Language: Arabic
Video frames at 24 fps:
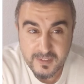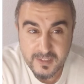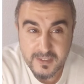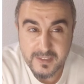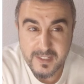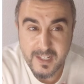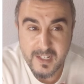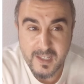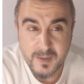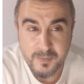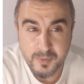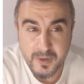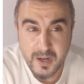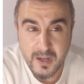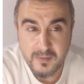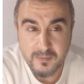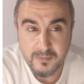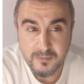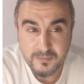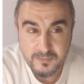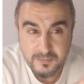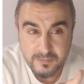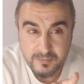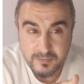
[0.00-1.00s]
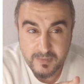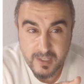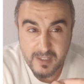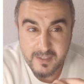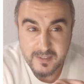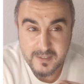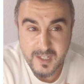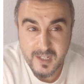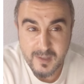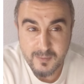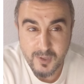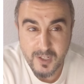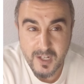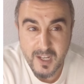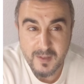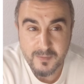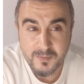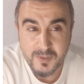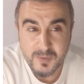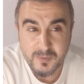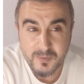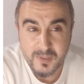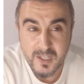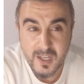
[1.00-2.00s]
ديال الابراهيم كنتكلموا على
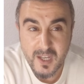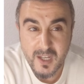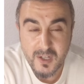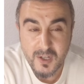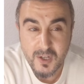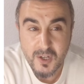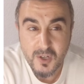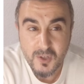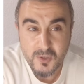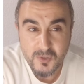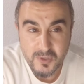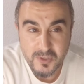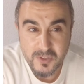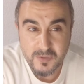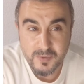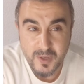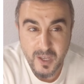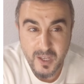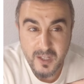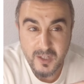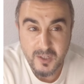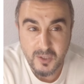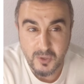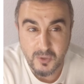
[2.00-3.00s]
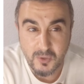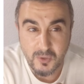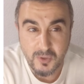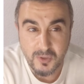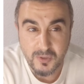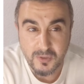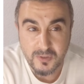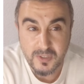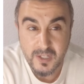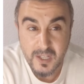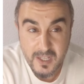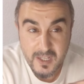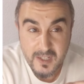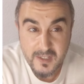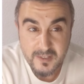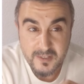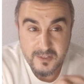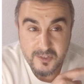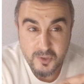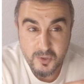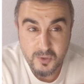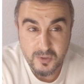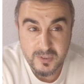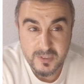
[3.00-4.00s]
570 يورو
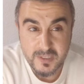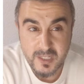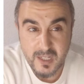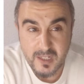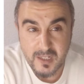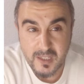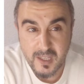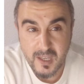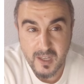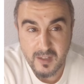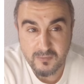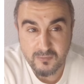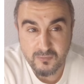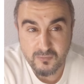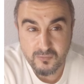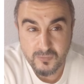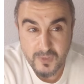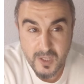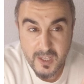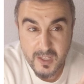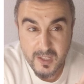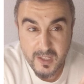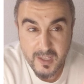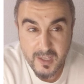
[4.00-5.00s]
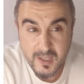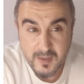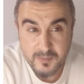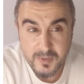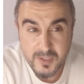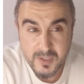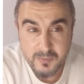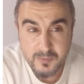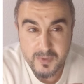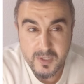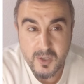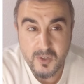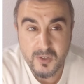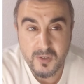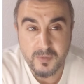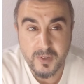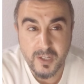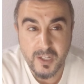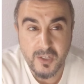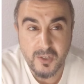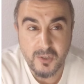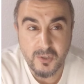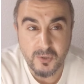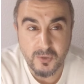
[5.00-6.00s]
ست شهور الثانيه
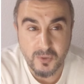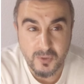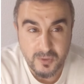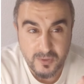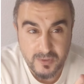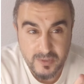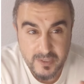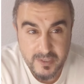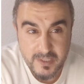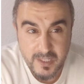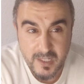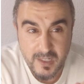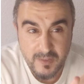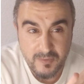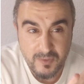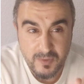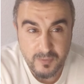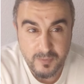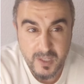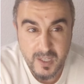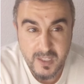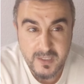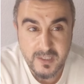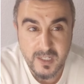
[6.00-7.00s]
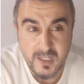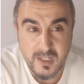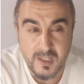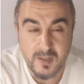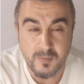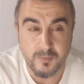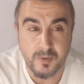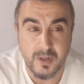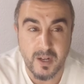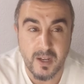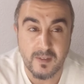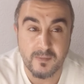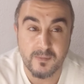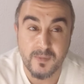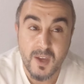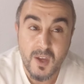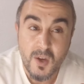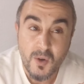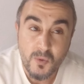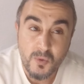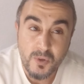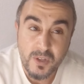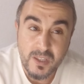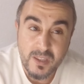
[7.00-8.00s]
540 يورو 90% ديال الابراهيم
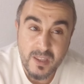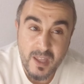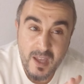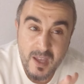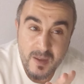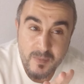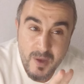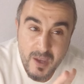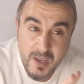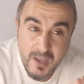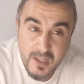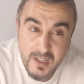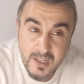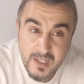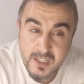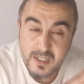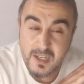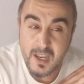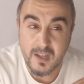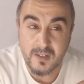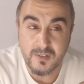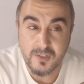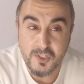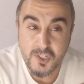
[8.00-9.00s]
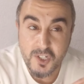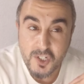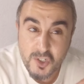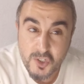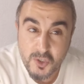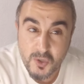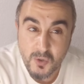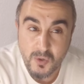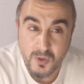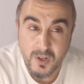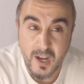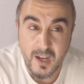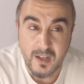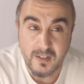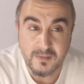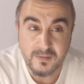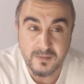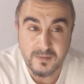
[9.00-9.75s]
واذا باقي لينا شي شهور